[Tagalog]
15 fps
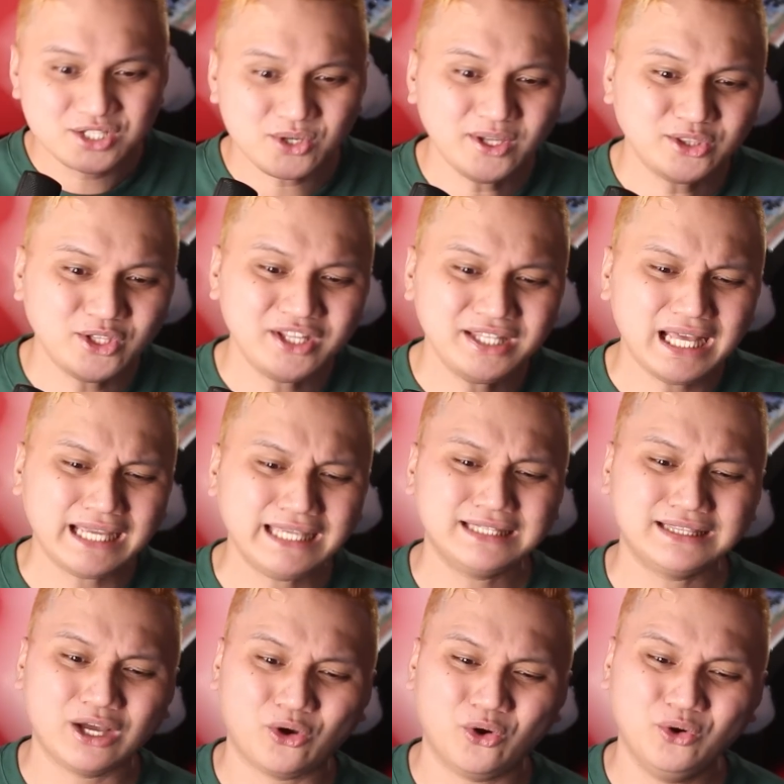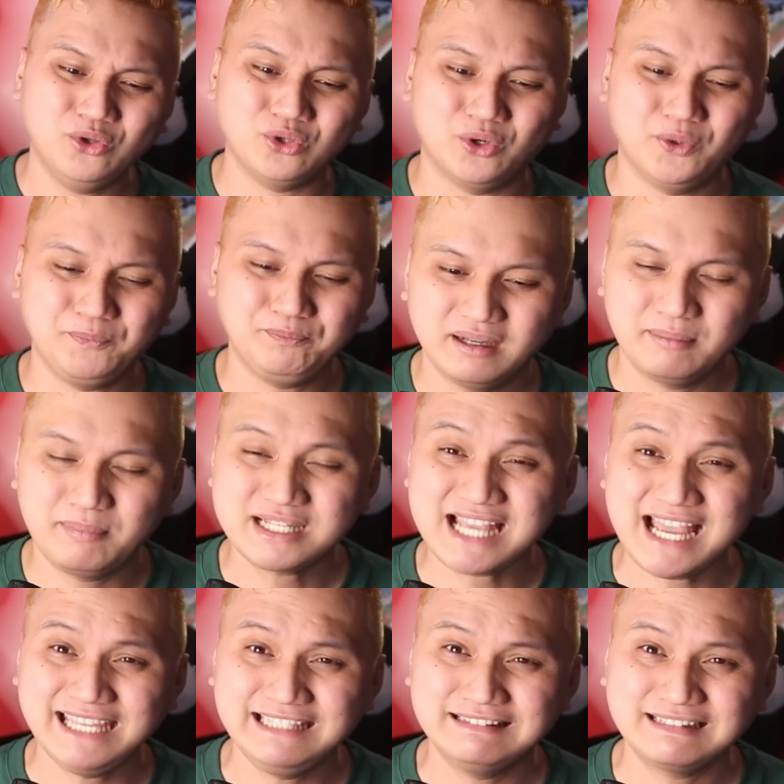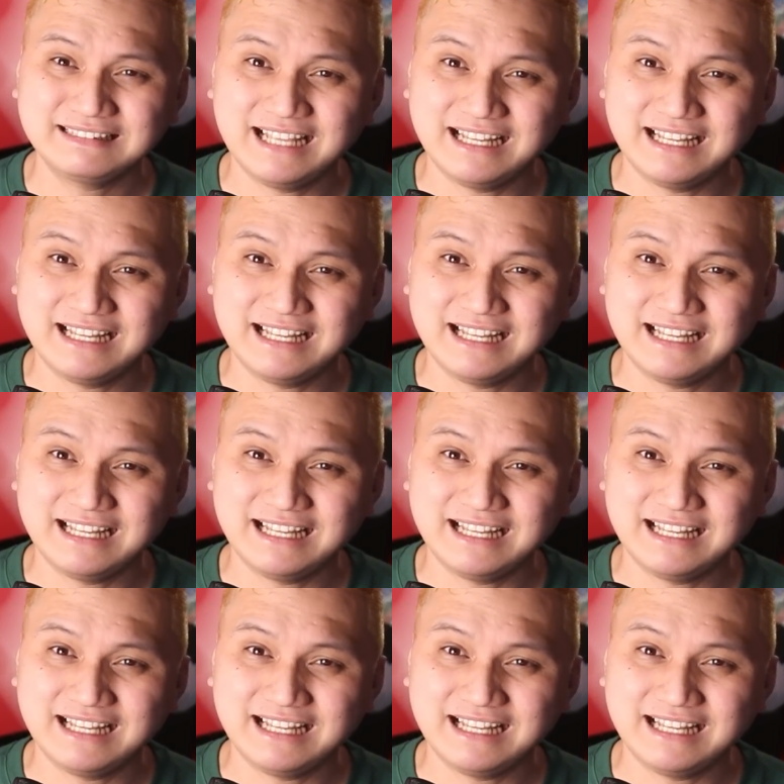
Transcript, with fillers: So ito yung nakita ko, no? Nabasahin lang